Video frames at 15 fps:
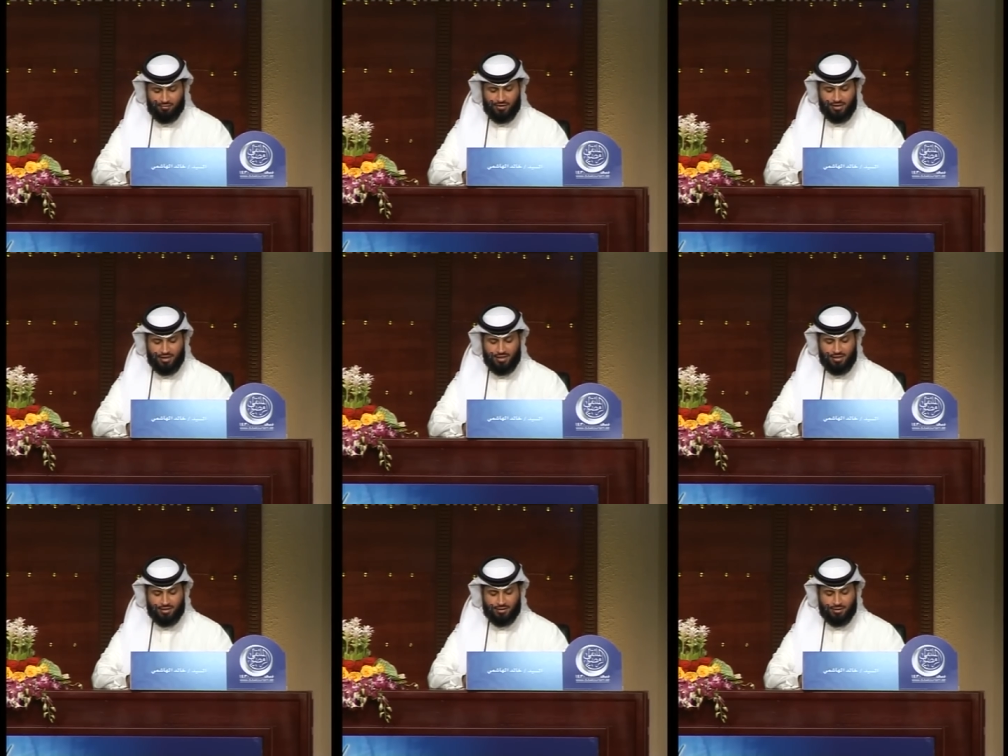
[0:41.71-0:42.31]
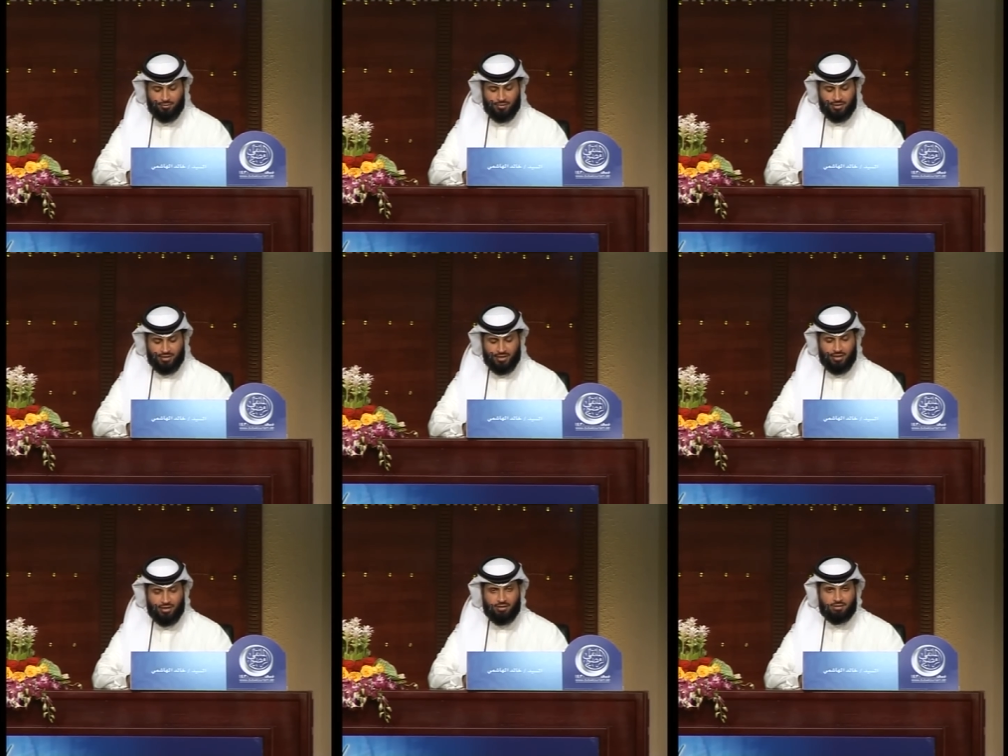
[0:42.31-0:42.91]
في ليلة
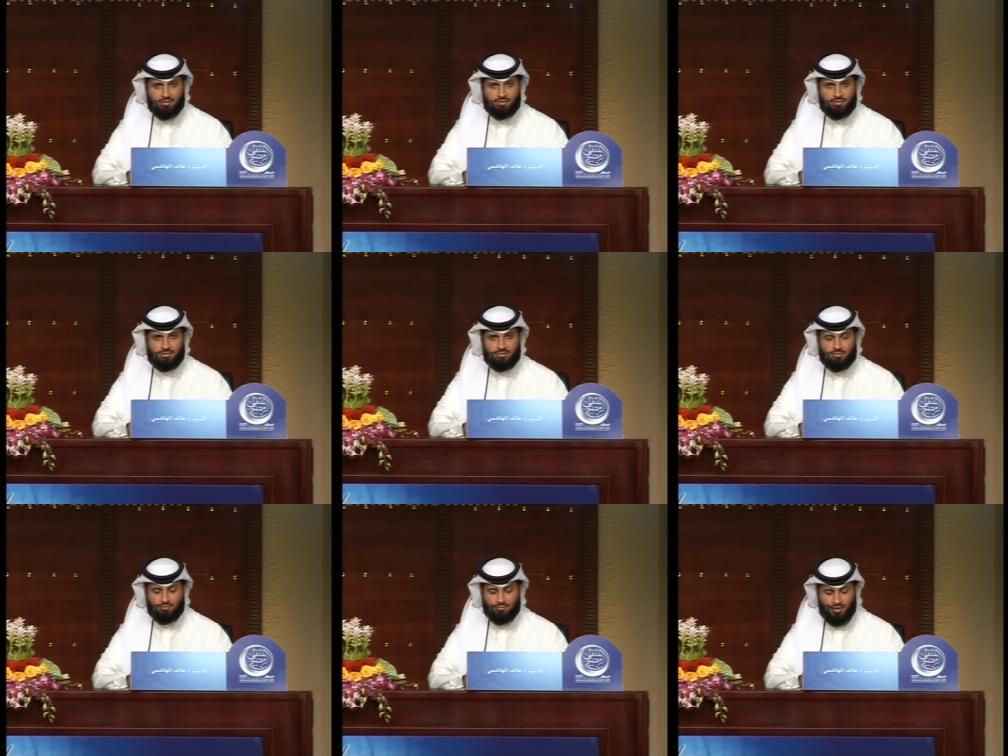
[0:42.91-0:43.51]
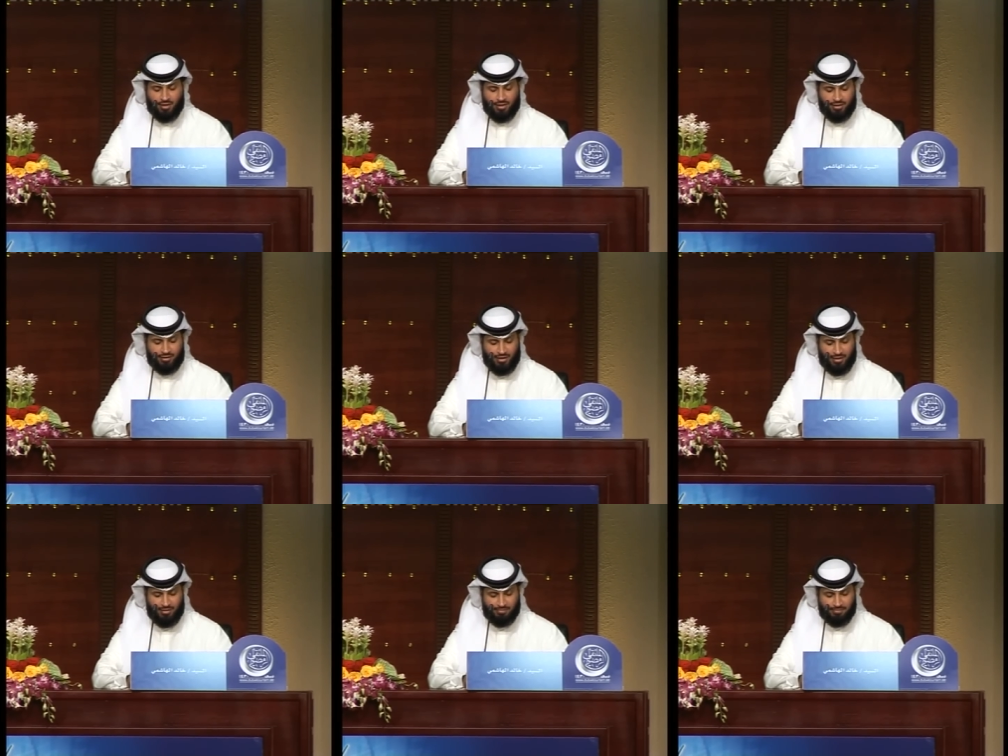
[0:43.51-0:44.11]
الوداع
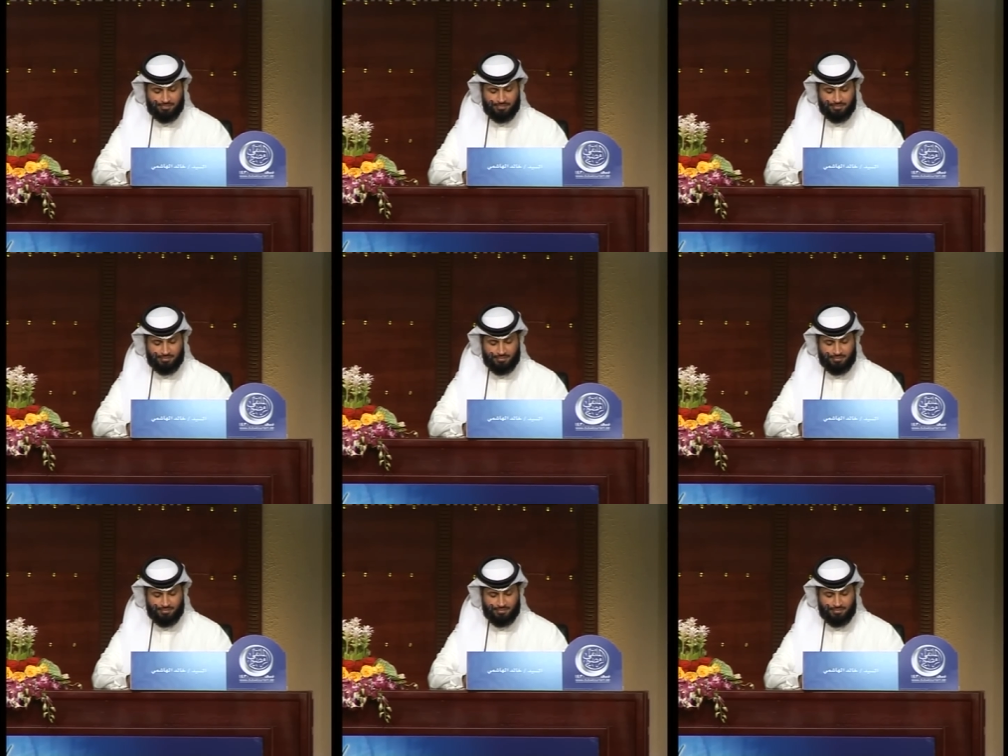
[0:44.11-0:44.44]
والختام